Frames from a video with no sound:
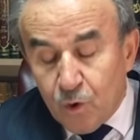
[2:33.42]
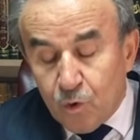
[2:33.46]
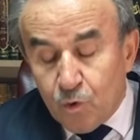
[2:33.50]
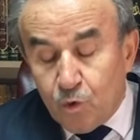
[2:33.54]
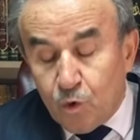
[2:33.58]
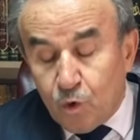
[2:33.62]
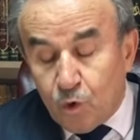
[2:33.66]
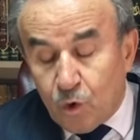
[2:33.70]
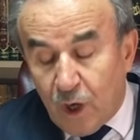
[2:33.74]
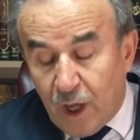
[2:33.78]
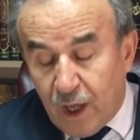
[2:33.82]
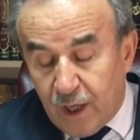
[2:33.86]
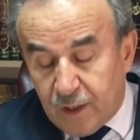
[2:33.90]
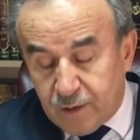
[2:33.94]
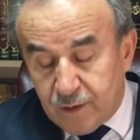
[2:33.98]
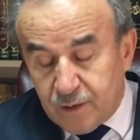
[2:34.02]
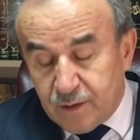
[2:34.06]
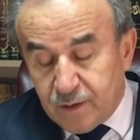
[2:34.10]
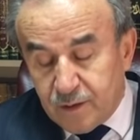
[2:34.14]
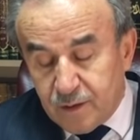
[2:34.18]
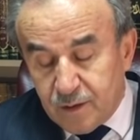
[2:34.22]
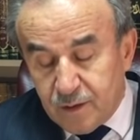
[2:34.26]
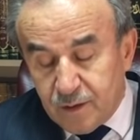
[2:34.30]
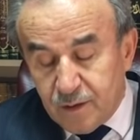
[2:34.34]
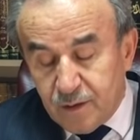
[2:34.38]
Kur'an
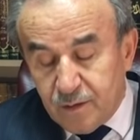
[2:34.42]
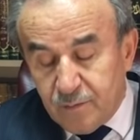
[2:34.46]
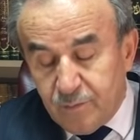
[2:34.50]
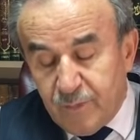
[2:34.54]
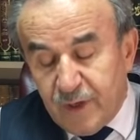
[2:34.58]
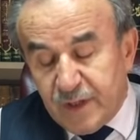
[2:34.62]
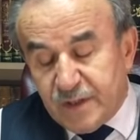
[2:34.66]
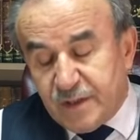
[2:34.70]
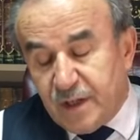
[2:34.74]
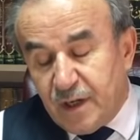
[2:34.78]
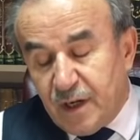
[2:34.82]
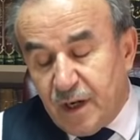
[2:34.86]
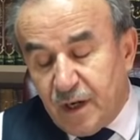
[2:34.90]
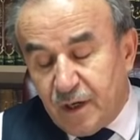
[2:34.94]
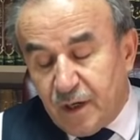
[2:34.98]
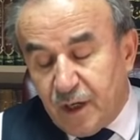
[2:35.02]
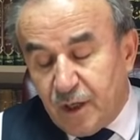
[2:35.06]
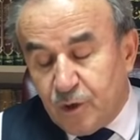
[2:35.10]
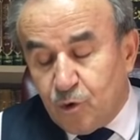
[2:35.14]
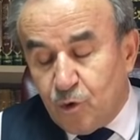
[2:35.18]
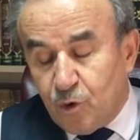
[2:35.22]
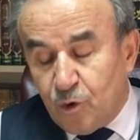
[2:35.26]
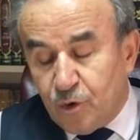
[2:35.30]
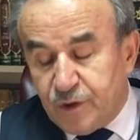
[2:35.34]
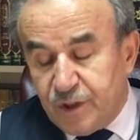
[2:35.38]
mesela
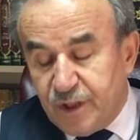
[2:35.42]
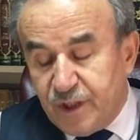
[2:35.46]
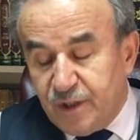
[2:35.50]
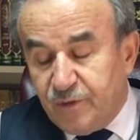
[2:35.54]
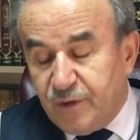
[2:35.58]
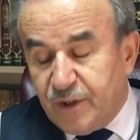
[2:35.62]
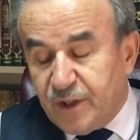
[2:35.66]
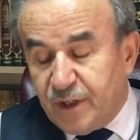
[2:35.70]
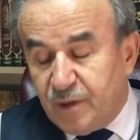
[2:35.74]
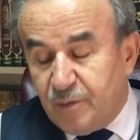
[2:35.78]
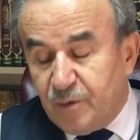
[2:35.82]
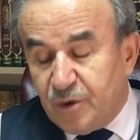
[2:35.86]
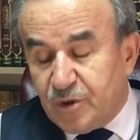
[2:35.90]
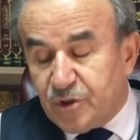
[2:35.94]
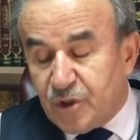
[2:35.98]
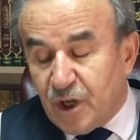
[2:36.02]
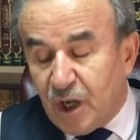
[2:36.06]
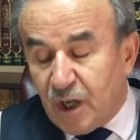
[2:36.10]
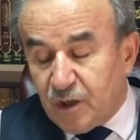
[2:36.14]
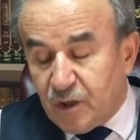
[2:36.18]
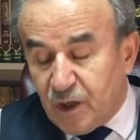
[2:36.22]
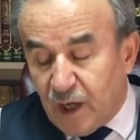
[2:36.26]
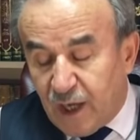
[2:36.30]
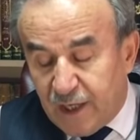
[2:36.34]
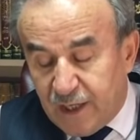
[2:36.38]
radyo, TV gibi
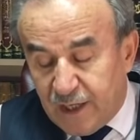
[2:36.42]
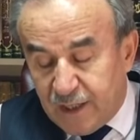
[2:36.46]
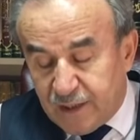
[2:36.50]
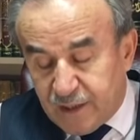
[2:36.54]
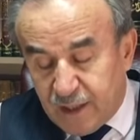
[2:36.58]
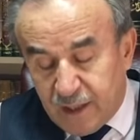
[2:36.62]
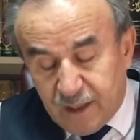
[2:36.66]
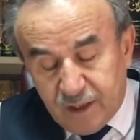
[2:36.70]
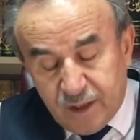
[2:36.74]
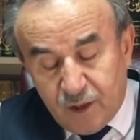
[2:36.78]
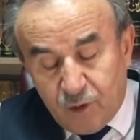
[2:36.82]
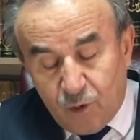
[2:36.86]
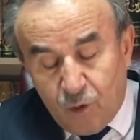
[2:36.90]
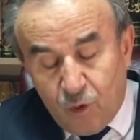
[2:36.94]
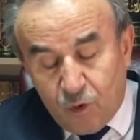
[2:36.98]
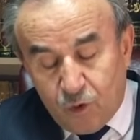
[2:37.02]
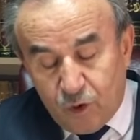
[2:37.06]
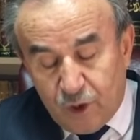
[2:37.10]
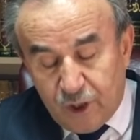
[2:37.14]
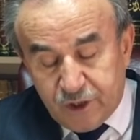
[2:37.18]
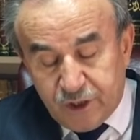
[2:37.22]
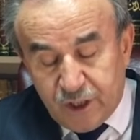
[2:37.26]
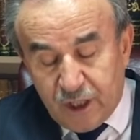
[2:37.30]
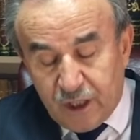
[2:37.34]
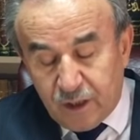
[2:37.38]
çalgı aletlerinden
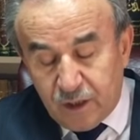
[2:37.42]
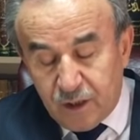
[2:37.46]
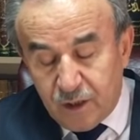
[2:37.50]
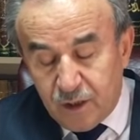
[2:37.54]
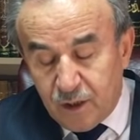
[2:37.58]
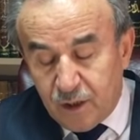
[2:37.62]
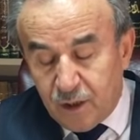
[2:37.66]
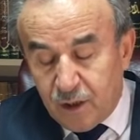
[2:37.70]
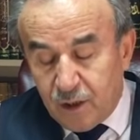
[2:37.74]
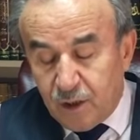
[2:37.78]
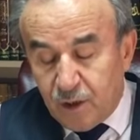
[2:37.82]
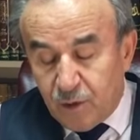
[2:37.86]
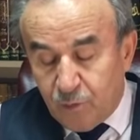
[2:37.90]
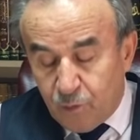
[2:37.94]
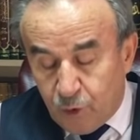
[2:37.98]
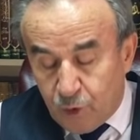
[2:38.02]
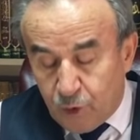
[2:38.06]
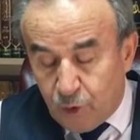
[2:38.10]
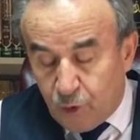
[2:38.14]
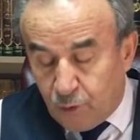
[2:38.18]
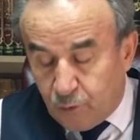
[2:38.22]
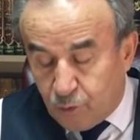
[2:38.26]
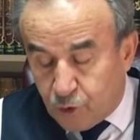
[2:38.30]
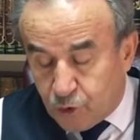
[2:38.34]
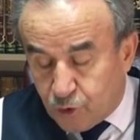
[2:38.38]
okunacak
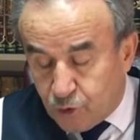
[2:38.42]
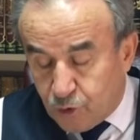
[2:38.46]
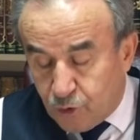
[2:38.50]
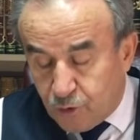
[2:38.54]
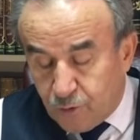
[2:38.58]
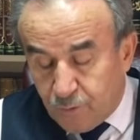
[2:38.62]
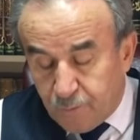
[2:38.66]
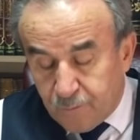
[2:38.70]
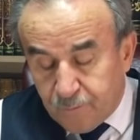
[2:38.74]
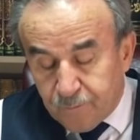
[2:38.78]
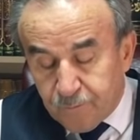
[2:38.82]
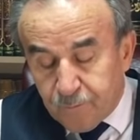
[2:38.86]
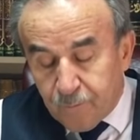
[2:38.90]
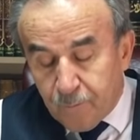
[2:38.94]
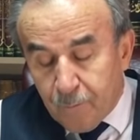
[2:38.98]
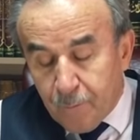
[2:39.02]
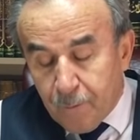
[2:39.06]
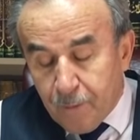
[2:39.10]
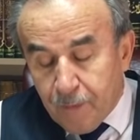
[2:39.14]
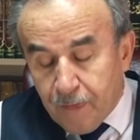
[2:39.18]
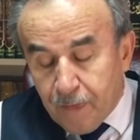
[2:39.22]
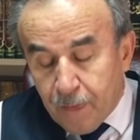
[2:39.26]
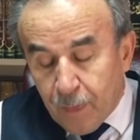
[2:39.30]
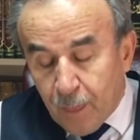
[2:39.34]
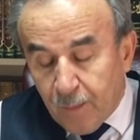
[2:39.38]
buyurulmuştur.
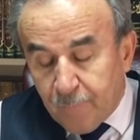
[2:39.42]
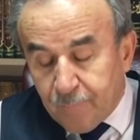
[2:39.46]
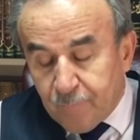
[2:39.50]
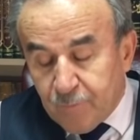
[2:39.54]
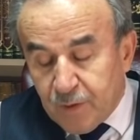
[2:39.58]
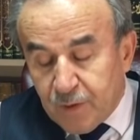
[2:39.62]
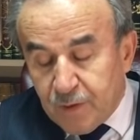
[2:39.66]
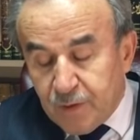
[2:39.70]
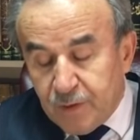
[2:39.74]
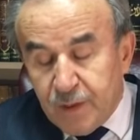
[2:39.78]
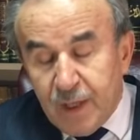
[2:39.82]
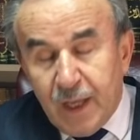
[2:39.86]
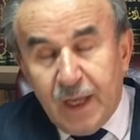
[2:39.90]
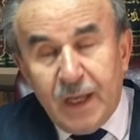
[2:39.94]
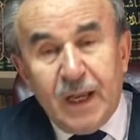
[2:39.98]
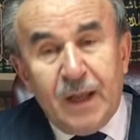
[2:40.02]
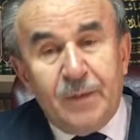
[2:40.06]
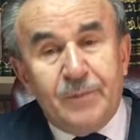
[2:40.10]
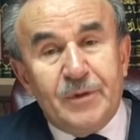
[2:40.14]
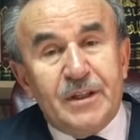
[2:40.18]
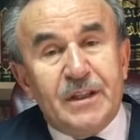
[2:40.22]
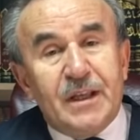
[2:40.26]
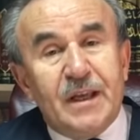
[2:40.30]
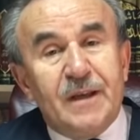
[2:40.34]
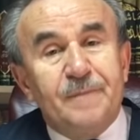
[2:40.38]

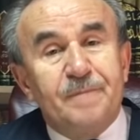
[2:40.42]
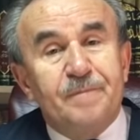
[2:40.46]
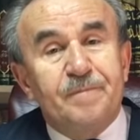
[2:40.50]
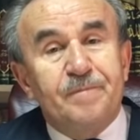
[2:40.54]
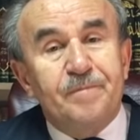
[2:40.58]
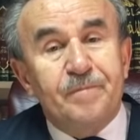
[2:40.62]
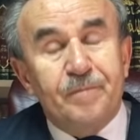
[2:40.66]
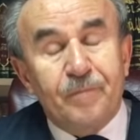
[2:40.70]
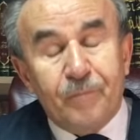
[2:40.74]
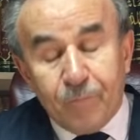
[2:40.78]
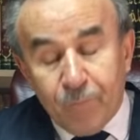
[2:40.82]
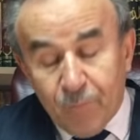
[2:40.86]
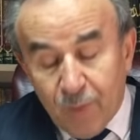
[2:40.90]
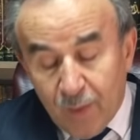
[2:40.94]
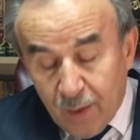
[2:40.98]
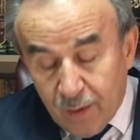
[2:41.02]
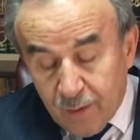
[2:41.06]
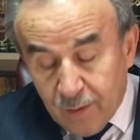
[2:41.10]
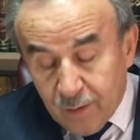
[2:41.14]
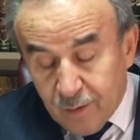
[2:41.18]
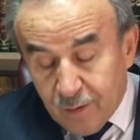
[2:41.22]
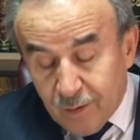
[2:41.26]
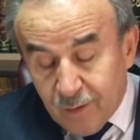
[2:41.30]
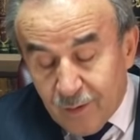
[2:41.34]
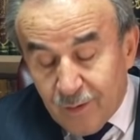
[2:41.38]
de
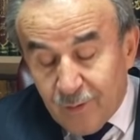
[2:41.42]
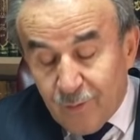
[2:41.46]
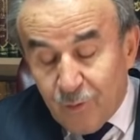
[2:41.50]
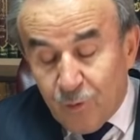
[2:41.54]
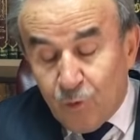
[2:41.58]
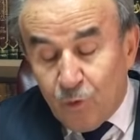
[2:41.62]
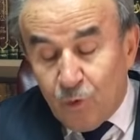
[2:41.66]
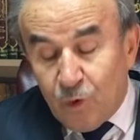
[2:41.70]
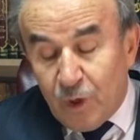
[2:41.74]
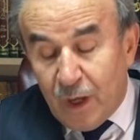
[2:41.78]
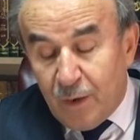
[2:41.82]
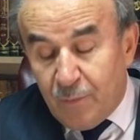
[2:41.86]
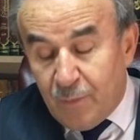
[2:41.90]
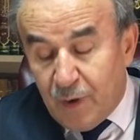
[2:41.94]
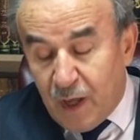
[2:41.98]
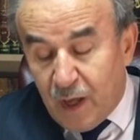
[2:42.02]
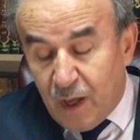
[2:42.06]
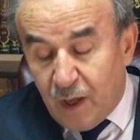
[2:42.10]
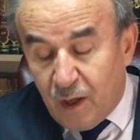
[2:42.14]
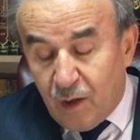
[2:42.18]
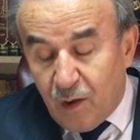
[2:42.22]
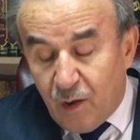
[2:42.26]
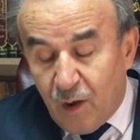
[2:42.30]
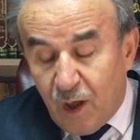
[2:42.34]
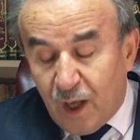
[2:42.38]

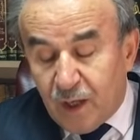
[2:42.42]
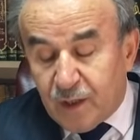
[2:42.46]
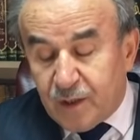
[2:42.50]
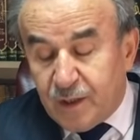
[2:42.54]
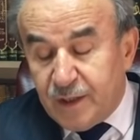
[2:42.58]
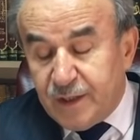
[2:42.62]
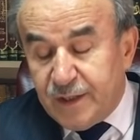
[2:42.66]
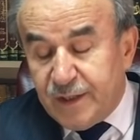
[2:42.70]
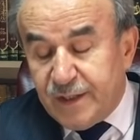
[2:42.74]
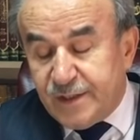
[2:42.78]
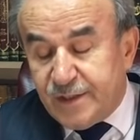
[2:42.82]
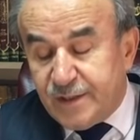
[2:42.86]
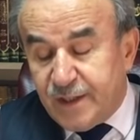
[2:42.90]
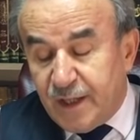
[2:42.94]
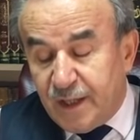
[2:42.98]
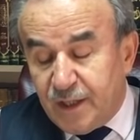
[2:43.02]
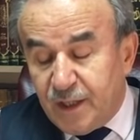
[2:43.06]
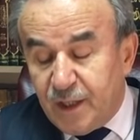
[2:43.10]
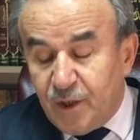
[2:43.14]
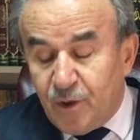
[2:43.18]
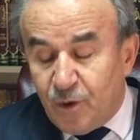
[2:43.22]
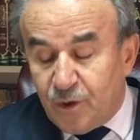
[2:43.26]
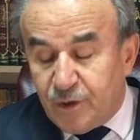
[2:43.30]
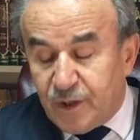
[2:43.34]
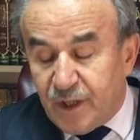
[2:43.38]
ulema halkın
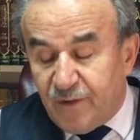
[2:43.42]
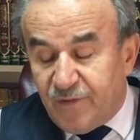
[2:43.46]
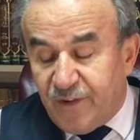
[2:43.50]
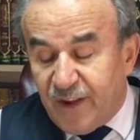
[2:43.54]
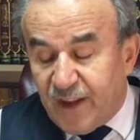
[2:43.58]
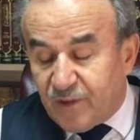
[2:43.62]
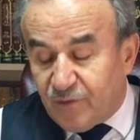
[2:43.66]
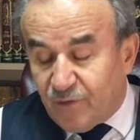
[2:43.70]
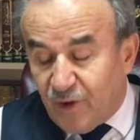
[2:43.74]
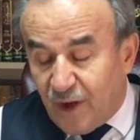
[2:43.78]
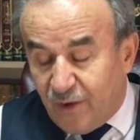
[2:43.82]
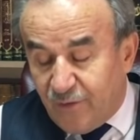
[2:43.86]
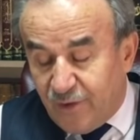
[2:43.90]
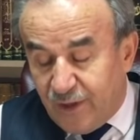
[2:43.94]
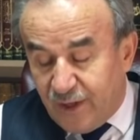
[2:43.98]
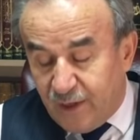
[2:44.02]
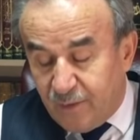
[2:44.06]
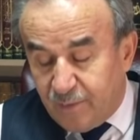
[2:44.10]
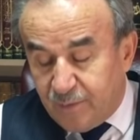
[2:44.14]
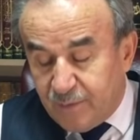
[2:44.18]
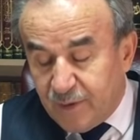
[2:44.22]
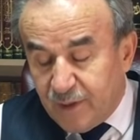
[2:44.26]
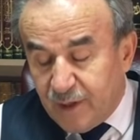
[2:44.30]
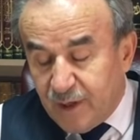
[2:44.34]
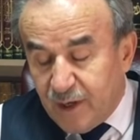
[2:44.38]
istediği yönde fetva
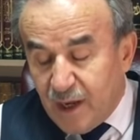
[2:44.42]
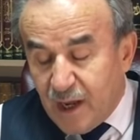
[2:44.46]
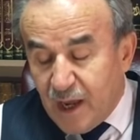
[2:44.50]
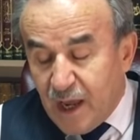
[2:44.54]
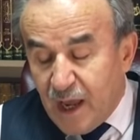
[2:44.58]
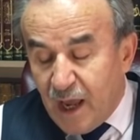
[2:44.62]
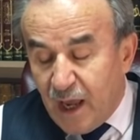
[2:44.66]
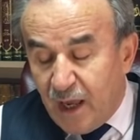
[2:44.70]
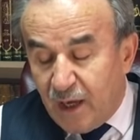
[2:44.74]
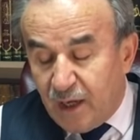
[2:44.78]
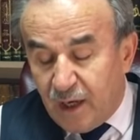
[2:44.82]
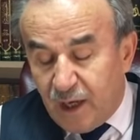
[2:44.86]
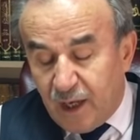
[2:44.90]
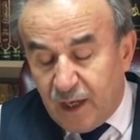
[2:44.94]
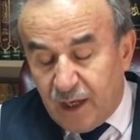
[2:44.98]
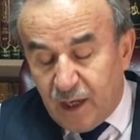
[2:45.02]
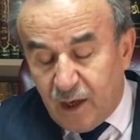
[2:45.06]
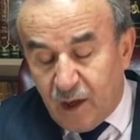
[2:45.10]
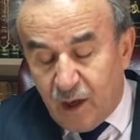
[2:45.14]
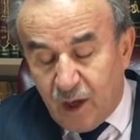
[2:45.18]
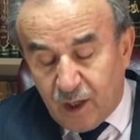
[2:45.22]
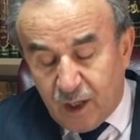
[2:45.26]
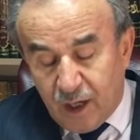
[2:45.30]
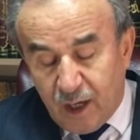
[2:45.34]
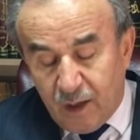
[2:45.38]
verip helale
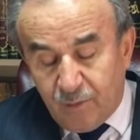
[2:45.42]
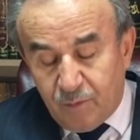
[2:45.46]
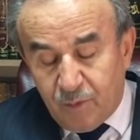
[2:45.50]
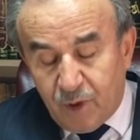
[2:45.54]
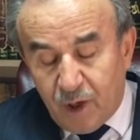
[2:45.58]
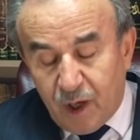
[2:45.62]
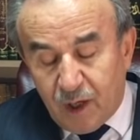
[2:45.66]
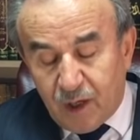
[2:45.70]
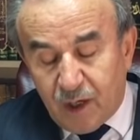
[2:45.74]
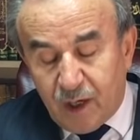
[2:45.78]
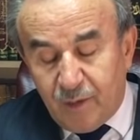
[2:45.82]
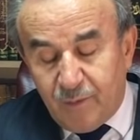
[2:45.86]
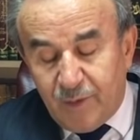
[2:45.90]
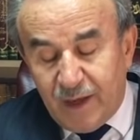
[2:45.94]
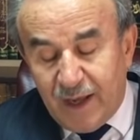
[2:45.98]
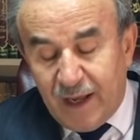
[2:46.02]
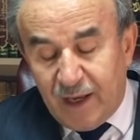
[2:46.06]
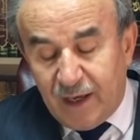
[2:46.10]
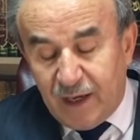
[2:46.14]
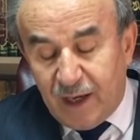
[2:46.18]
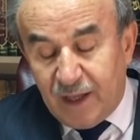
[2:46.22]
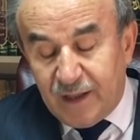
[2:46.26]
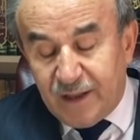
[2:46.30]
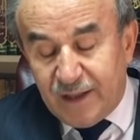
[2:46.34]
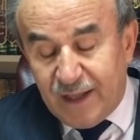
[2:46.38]
haram, harama
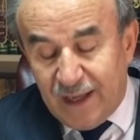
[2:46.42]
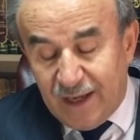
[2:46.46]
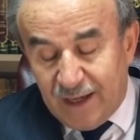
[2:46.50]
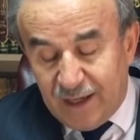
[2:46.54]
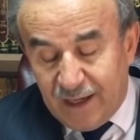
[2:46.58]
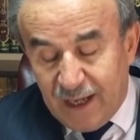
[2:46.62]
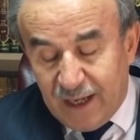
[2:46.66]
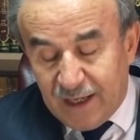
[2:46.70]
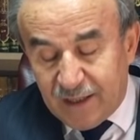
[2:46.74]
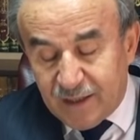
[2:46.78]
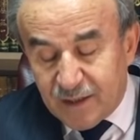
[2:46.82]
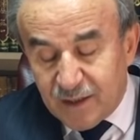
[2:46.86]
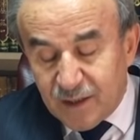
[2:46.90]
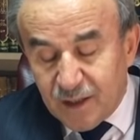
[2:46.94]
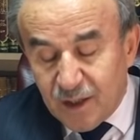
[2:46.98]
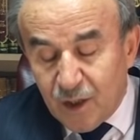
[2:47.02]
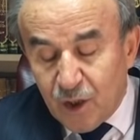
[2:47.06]
helal derler.